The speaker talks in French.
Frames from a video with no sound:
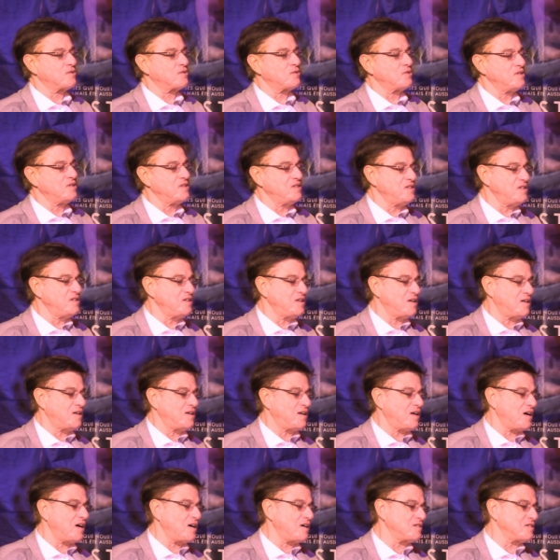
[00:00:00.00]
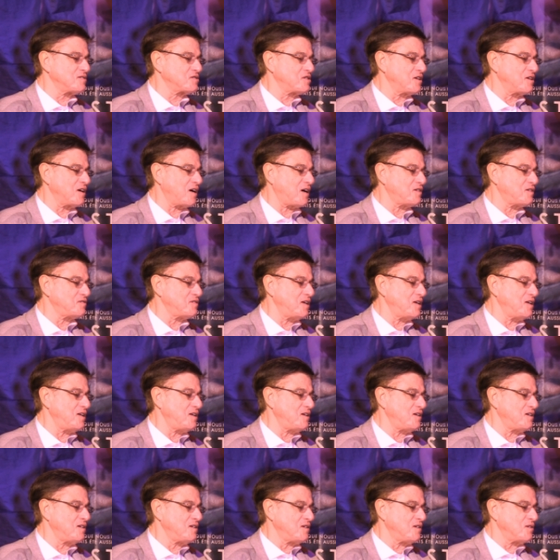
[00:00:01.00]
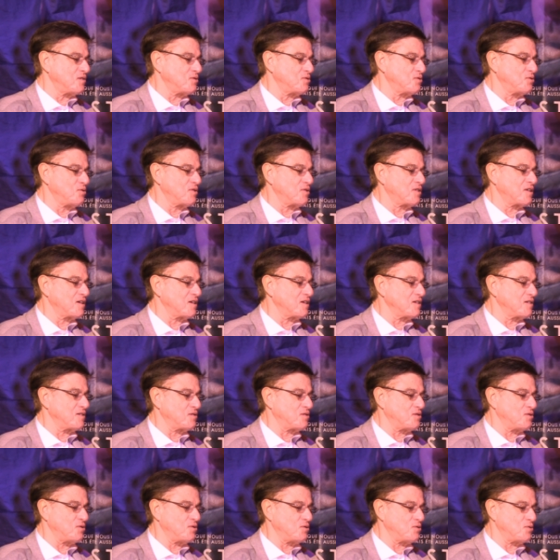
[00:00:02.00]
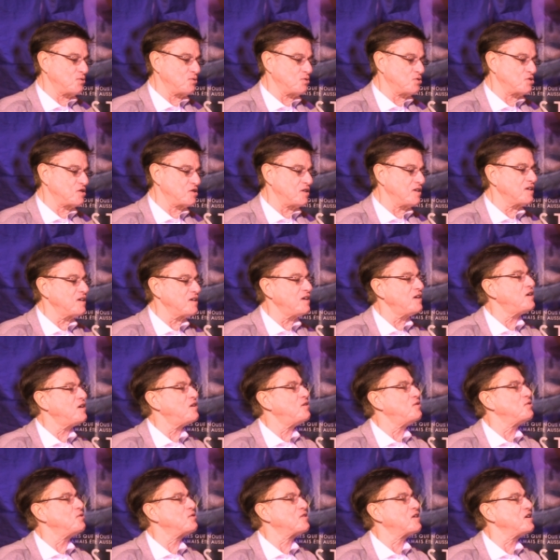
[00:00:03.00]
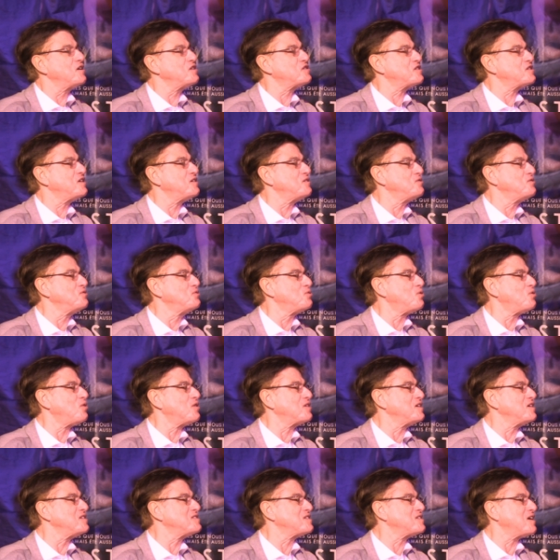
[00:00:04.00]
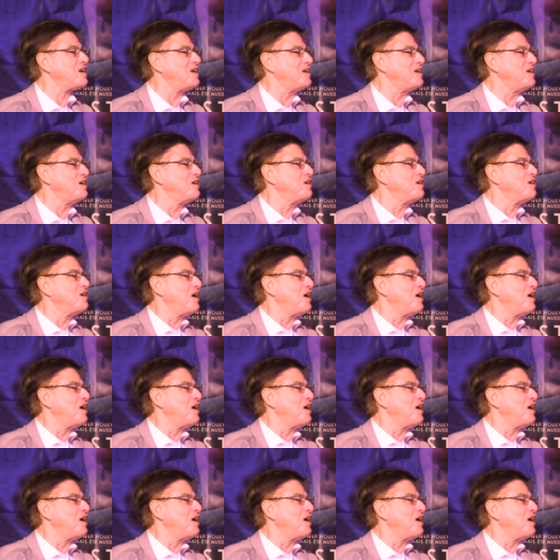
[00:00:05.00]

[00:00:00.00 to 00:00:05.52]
reliée à l'art chez Ravel de, gérer le crescendo orchestral.